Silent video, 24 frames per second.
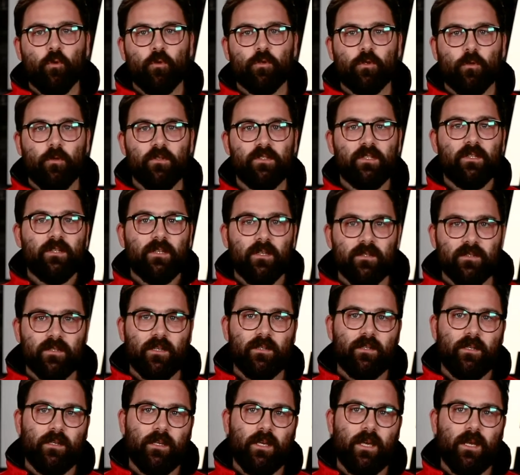contrôle, c'est le temps de
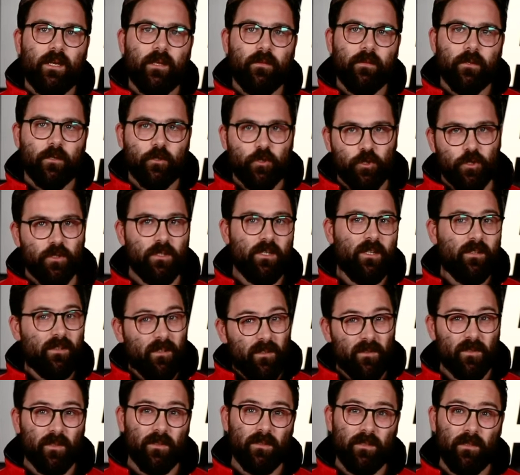s'attaquer à la neige. Il est temps
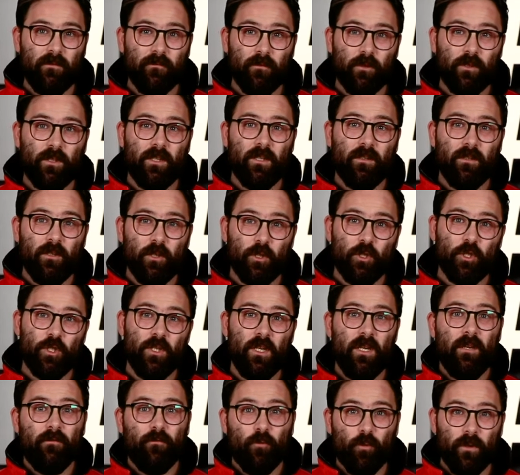de sortir votre kit de
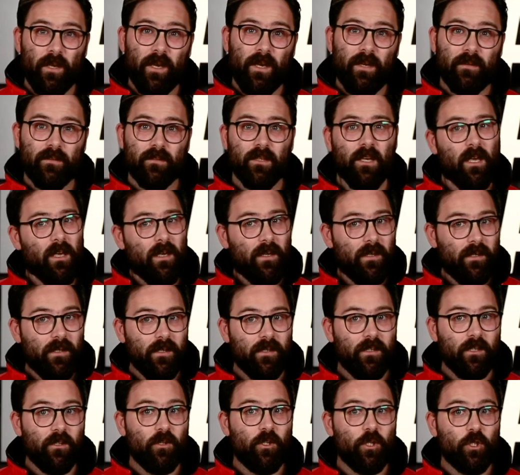chenille et vos grattes. Les
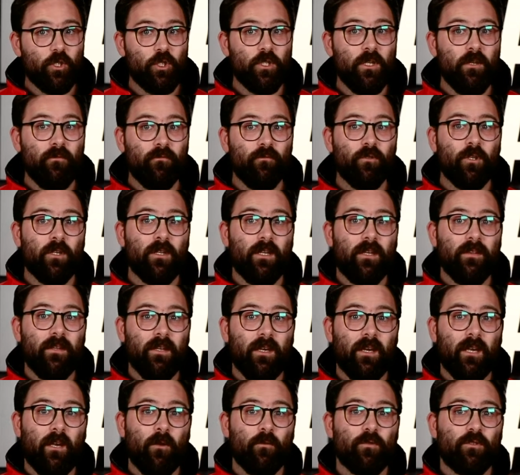kits de chenille vous donnent
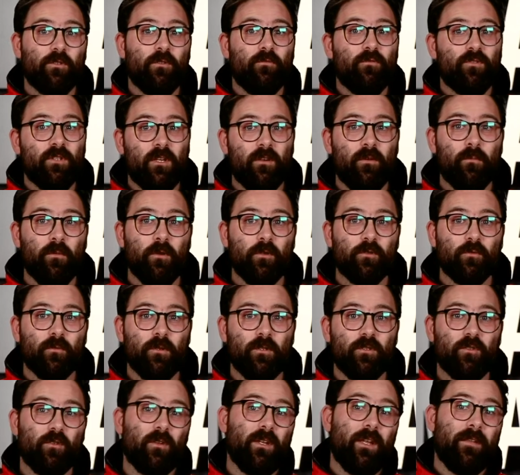l'adhérence dont vous avez besoin
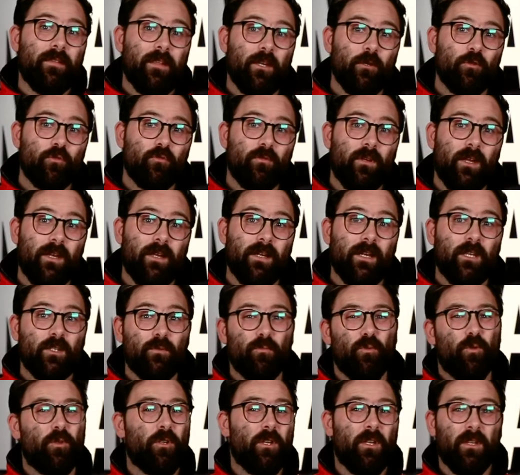sur la neige ou la glace
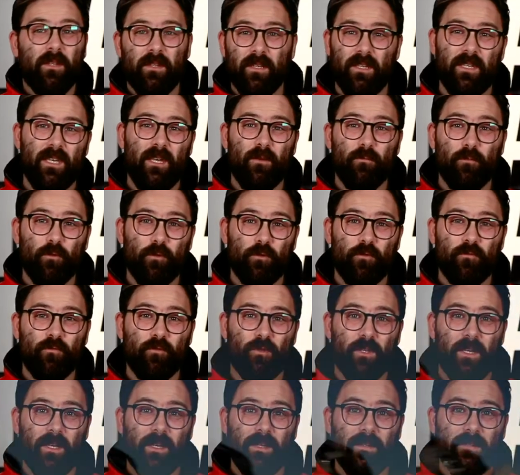pour que rien puisse
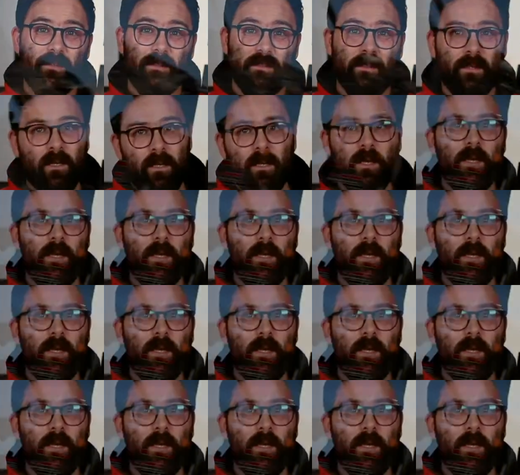vous arrêter.